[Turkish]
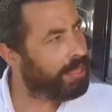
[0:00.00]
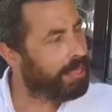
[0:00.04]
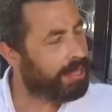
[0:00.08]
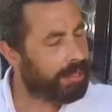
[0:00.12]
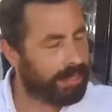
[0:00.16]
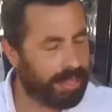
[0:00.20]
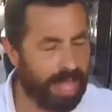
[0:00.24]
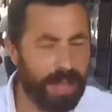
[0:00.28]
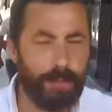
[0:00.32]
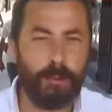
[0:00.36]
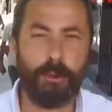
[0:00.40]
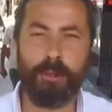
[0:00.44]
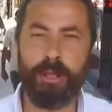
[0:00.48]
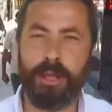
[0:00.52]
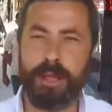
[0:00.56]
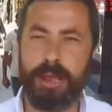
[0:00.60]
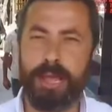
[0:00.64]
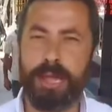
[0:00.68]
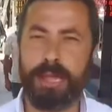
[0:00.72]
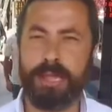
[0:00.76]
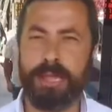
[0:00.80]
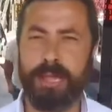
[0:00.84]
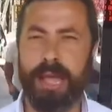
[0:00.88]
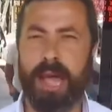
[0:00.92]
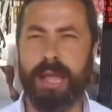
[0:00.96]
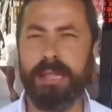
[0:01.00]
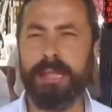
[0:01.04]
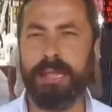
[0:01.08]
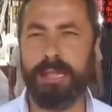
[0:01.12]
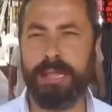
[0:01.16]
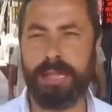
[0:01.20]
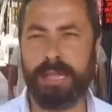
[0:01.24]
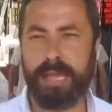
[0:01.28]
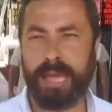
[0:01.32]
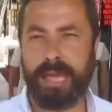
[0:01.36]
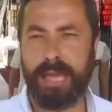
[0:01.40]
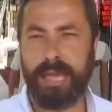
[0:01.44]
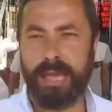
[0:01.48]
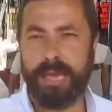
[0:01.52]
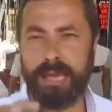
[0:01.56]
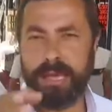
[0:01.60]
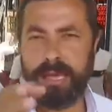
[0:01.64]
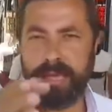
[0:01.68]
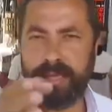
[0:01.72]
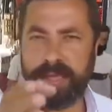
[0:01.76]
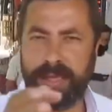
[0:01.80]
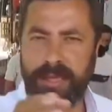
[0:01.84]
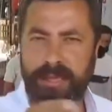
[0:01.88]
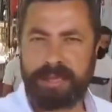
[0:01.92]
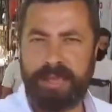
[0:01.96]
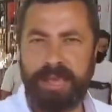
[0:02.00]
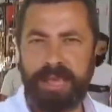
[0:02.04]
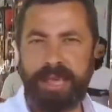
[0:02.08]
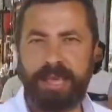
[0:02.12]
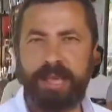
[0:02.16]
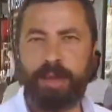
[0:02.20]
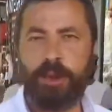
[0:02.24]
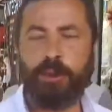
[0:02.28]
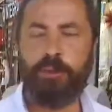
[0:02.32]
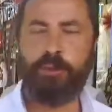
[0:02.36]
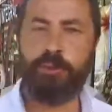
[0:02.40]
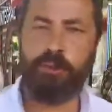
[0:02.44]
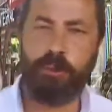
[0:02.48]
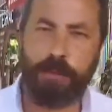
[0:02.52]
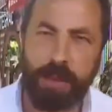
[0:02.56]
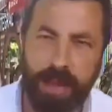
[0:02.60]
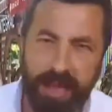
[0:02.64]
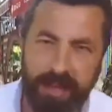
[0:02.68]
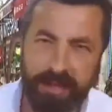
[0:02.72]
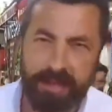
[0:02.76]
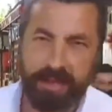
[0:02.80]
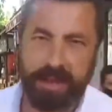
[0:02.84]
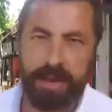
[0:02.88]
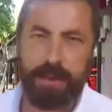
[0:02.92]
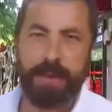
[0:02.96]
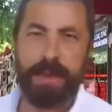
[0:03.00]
tam olarak de sizi şu manzara